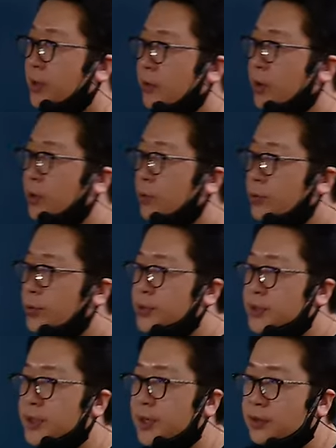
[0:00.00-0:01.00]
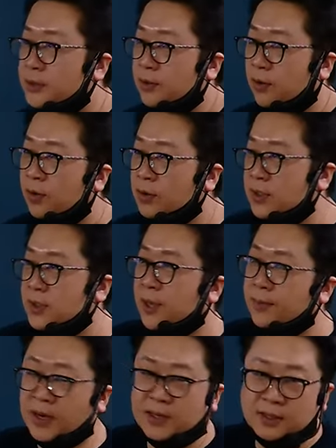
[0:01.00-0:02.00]
광역도시계획은
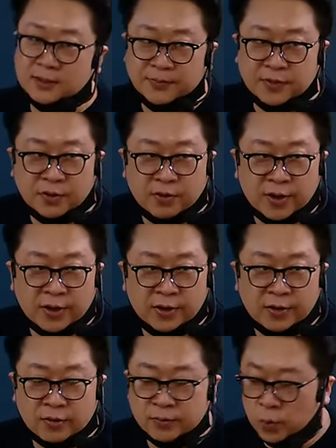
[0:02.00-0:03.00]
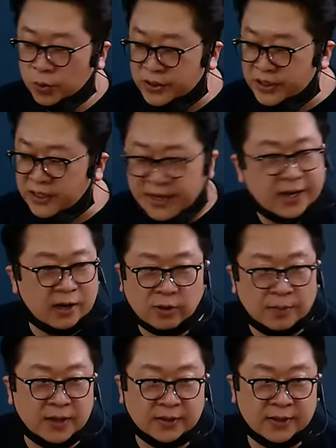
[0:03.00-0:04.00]
어디에 방향 잡는 거예요? 그럼 도시에라고
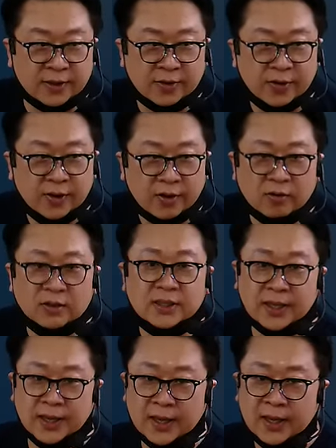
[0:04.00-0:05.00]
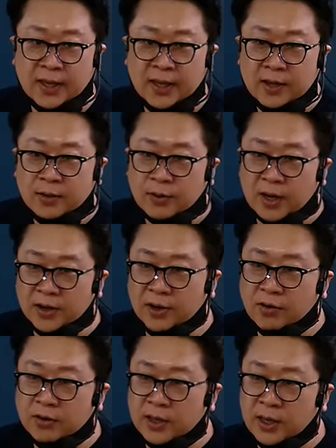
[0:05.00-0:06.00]
하면 안 돼요. 어디에?
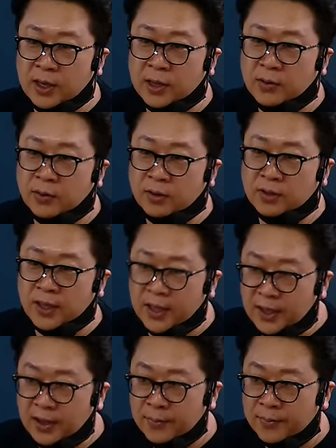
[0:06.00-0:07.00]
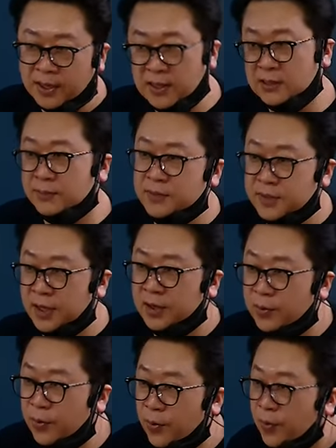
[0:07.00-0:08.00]
광역계획권에 방향 잡는
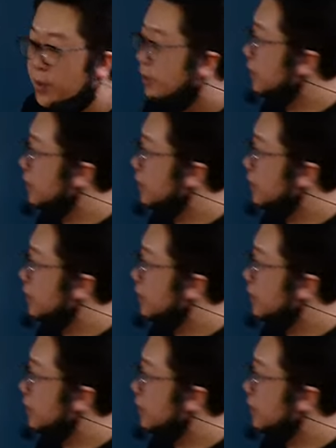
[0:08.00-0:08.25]
계획이고